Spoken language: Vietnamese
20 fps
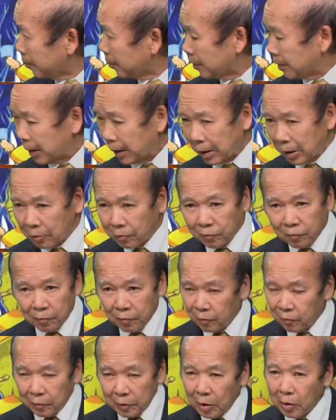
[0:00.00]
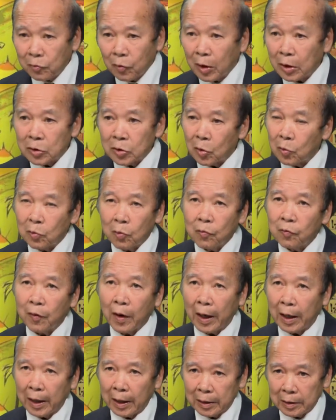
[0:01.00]
thì đức quang trung cũng
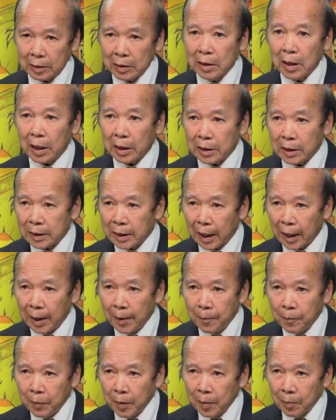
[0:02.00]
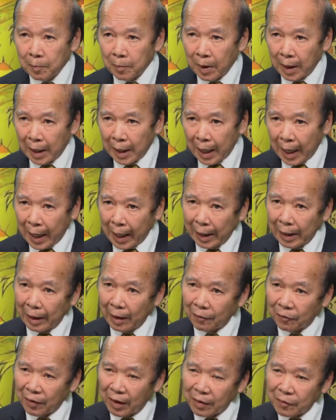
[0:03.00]
phải là những người như thế mà ngài
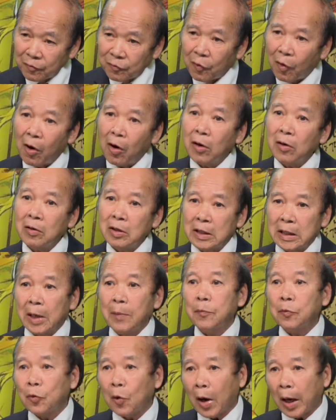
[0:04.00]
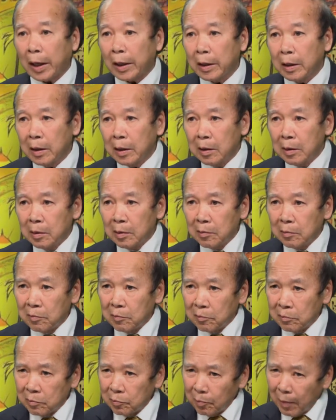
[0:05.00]
là văn võ kiêm toàn
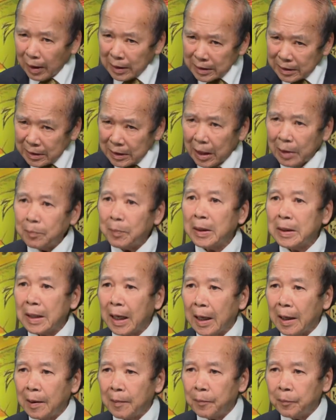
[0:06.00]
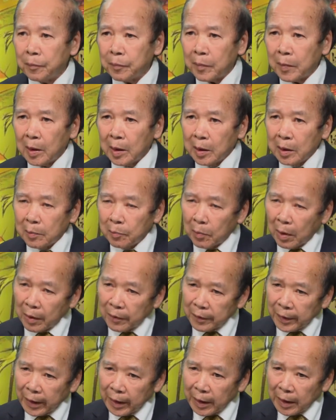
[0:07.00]
bách chiến bách thắng
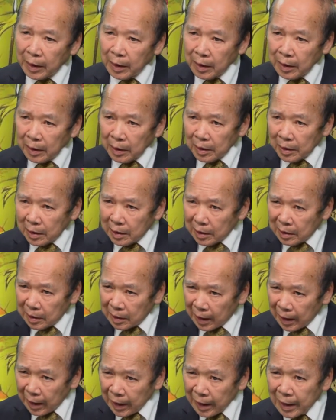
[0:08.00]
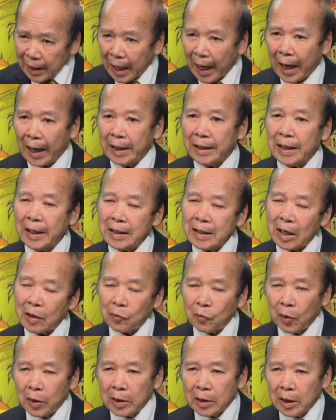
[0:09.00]
bởi vì khi ngài đã ra
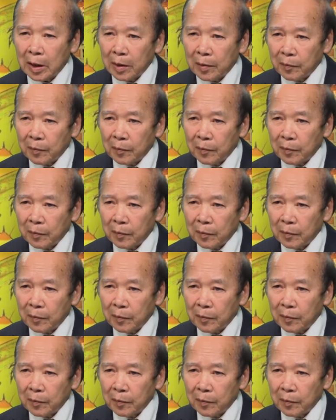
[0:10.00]
quân đó,